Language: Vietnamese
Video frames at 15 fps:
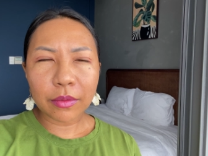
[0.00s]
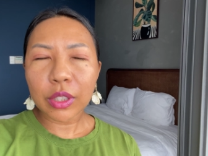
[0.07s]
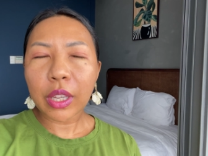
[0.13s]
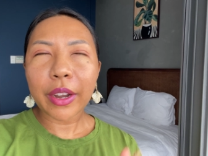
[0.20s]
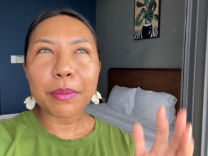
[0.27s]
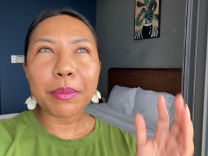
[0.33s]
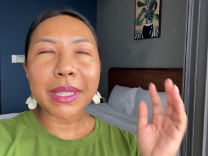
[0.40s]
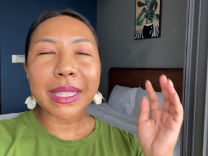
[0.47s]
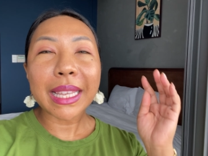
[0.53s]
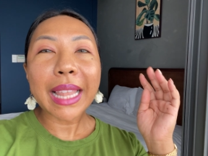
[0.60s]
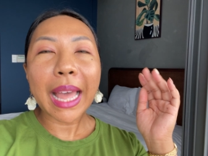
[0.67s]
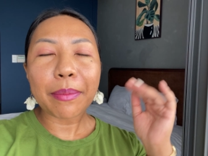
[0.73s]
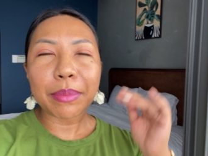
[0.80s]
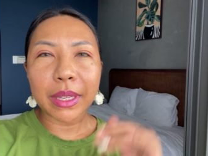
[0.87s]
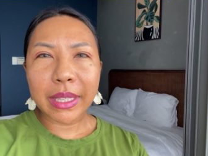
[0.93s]
sorry mình sẽ
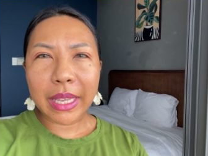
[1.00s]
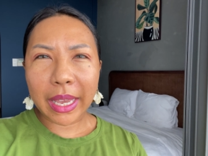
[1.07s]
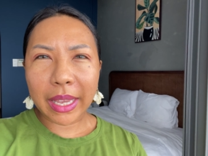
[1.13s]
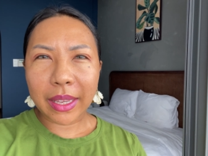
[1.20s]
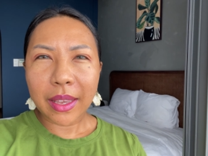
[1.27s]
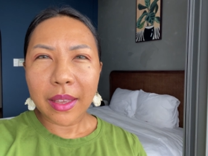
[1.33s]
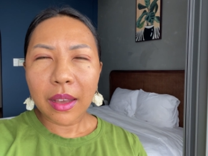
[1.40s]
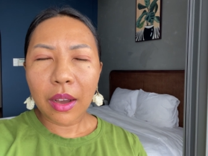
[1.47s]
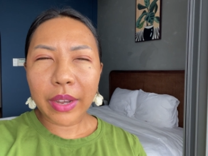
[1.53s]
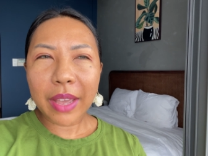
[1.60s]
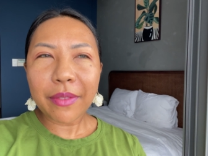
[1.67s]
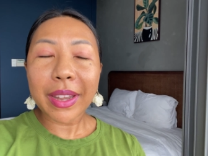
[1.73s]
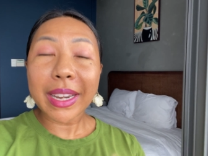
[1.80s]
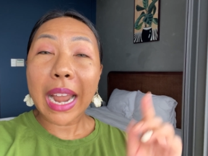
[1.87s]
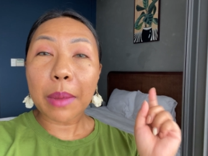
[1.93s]
làm những gì ok
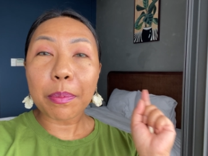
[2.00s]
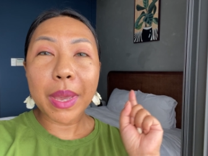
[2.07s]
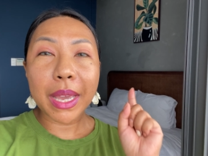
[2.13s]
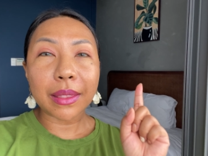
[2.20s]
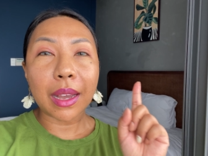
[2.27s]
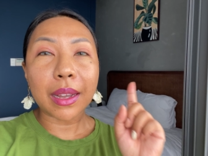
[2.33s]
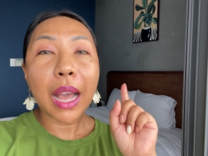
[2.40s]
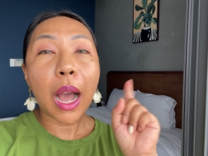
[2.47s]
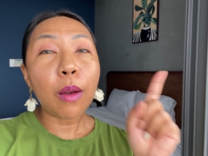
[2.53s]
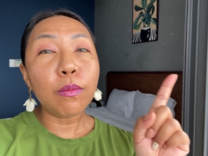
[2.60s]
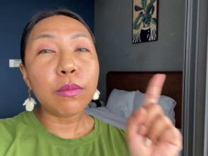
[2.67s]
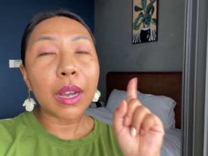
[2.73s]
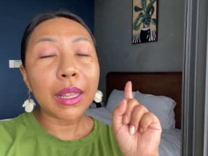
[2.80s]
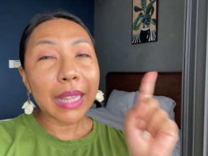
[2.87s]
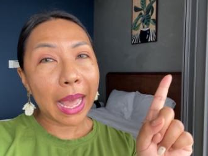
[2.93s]
và đặc biệt là
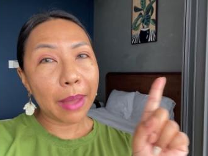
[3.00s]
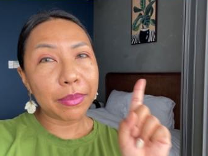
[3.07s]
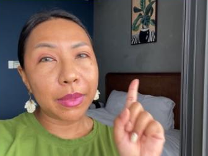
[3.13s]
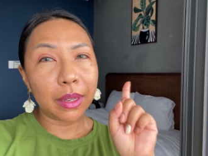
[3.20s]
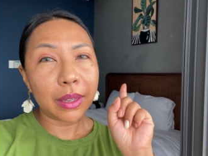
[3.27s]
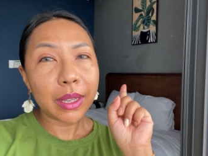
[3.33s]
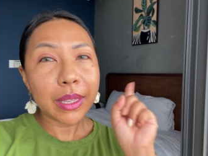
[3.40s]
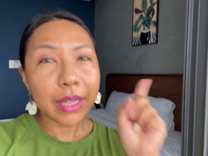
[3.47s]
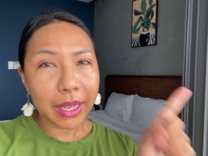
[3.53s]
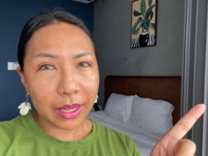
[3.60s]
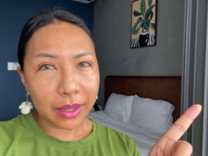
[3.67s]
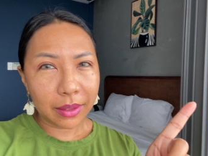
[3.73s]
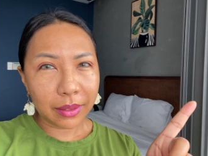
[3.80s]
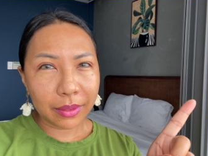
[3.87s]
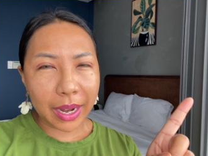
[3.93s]
không có làm những cái gì
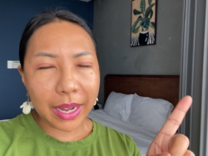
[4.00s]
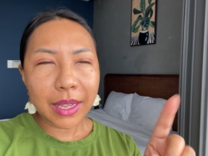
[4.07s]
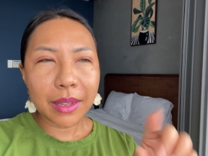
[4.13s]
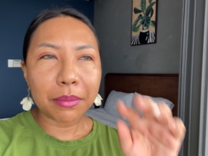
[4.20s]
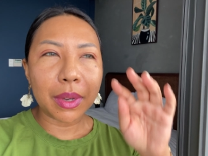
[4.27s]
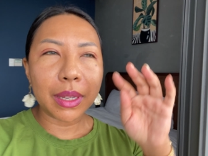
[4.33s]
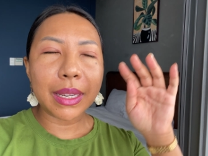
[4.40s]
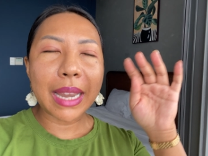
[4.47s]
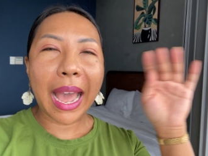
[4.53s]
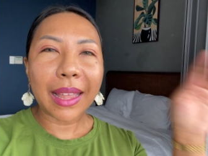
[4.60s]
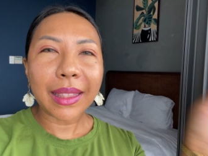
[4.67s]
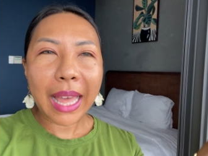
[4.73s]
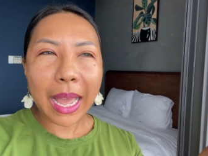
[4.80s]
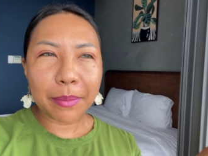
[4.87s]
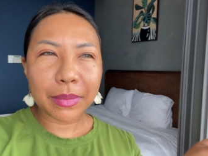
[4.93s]
right nhưng mình đã
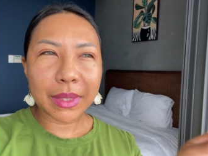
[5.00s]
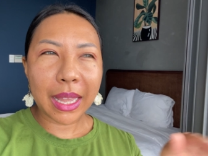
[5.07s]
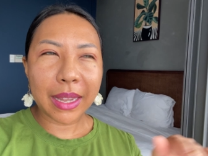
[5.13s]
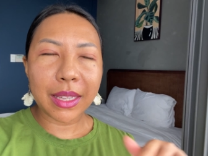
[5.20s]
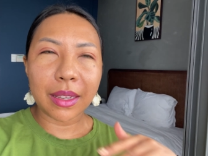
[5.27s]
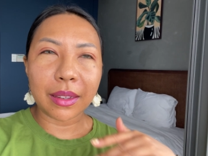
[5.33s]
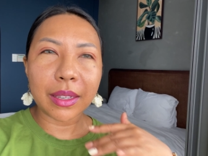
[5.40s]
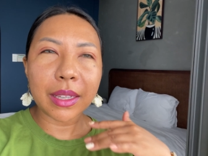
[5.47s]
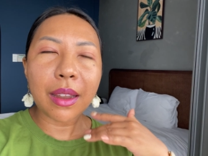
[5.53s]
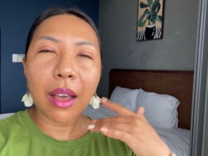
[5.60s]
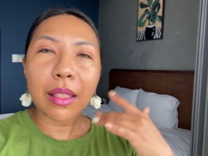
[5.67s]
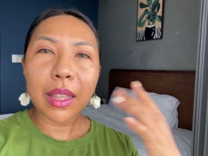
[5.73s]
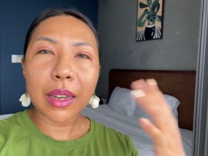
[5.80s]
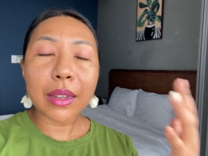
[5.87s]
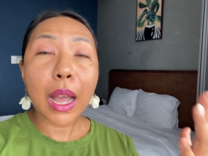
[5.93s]
làm tại những cái đó
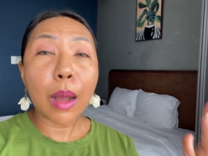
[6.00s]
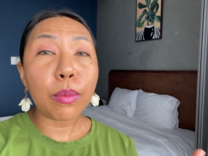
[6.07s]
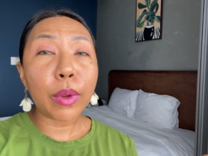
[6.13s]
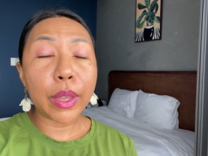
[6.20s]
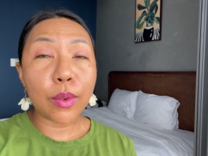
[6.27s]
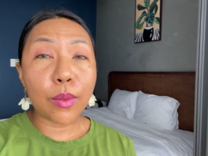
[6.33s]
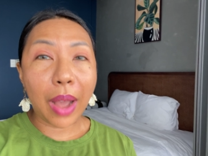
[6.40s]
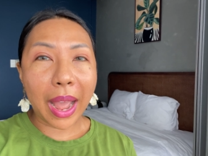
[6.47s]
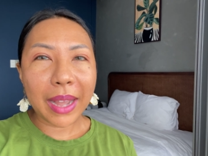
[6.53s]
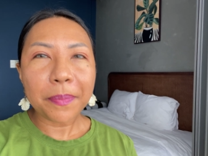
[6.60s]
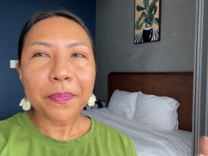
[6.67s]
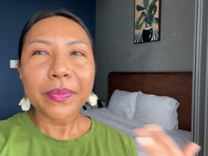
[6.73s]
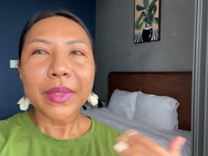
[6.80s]
là nó không có hiệu quả